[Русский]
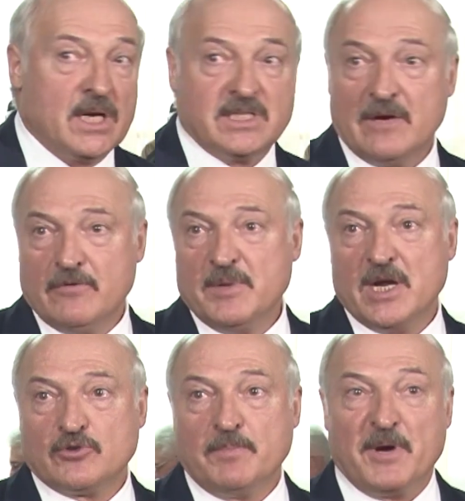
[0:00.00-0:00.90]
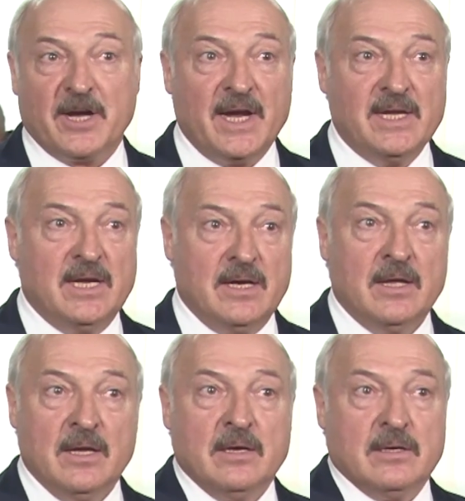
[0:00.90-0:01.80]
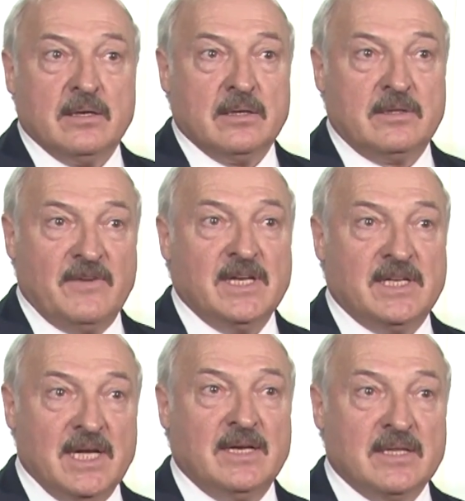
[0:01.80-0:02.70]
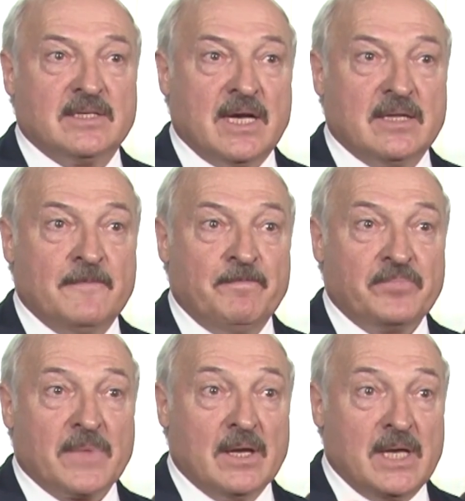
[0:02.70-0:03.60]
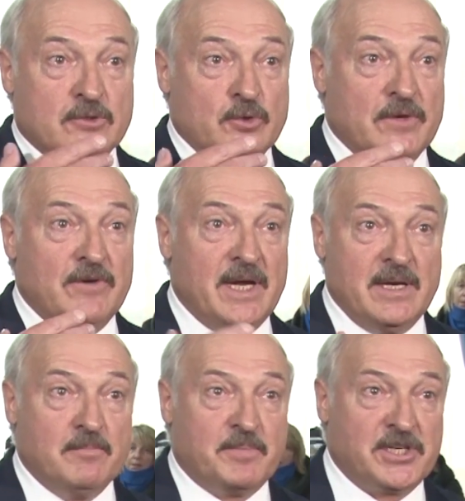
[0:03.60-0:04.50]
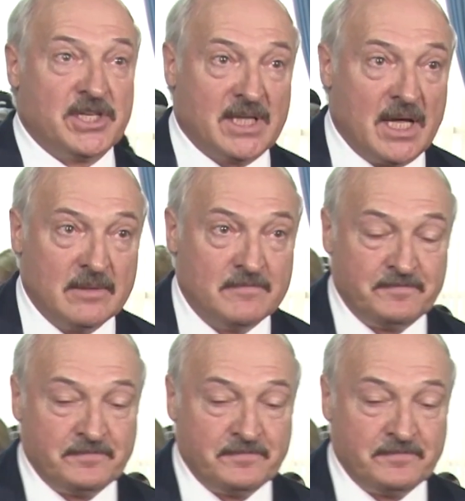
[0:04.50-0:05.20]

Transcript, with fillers: хотя вы меня уже похоронили э, две недели назад, я с удивлением прочитал,